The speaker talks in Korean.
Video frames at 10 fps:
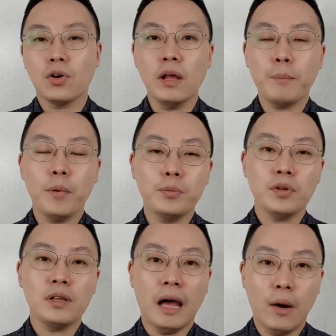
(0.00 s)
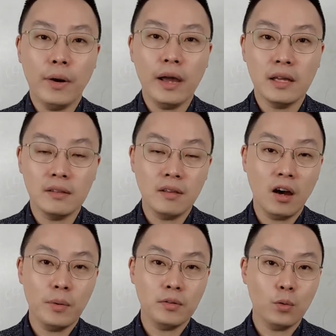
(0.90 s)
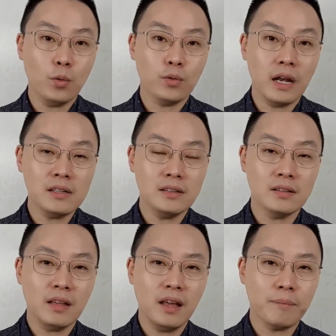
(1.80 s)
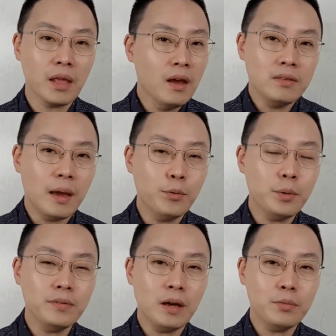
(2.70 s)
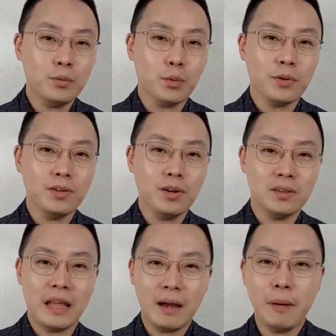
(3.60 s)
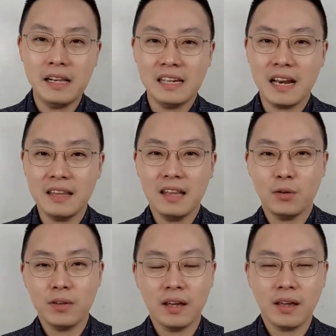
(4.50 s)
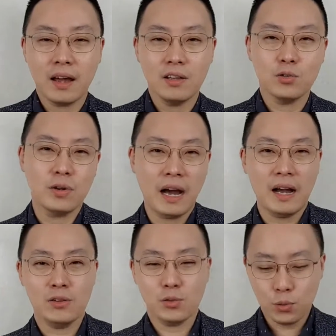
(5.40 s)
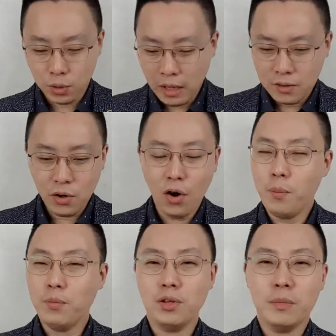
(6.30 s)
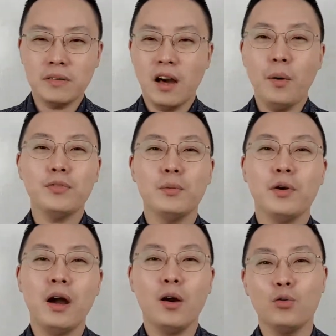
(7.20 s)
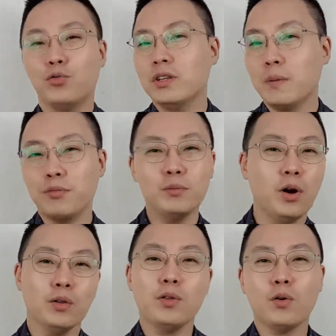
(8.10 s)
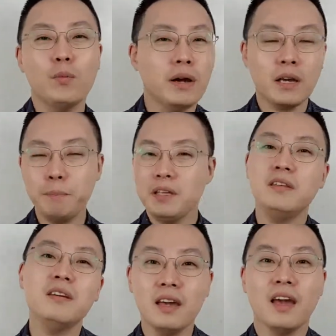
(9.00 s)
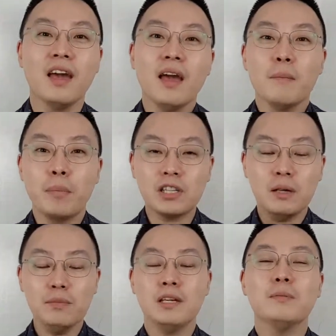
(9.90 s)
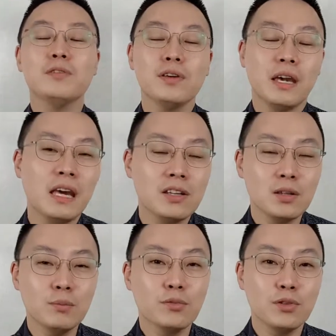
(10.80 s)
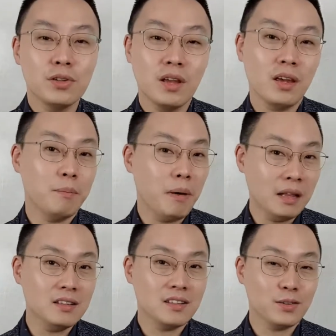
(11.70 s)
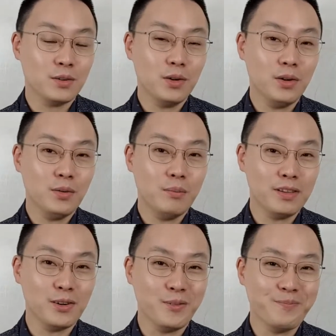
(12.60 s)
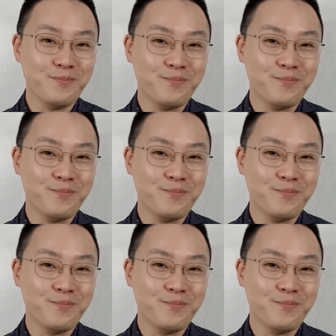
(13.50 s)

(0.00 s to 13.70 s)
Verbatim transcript: 전략법들이 나와야지 사업에 성공을 하시는데, 대부분 사람들 보면요, 내가 말 잘한다고 생각해가지고 가가지고 처음부터 막 사업 설명하고 우리 제품은 어떻고 막 이렇게 피 튀기에 막 침 튀기면서 얘기하시는 분들 되게 많으시거든요. 맞죠?